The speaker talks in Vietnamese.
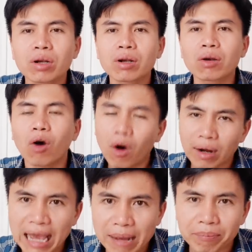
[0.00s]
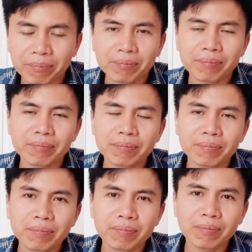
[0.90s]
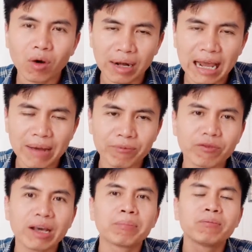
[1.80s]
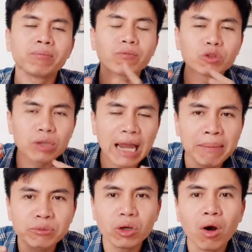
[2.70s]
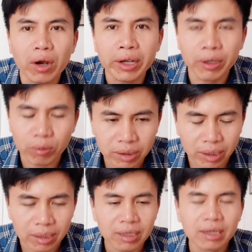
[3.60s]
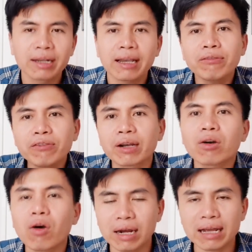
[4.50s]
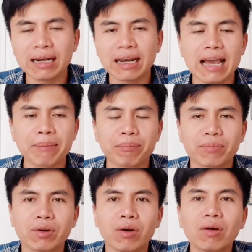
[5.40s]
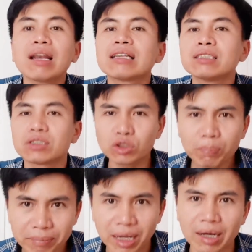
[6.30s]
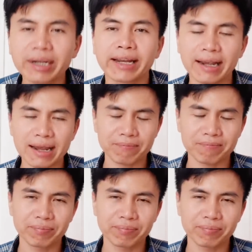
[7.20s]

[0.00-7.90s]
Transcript: họ làm họ làm và làm cho họ hiểu được cái việc họ đang làm đó là sự giúp đỡ người khách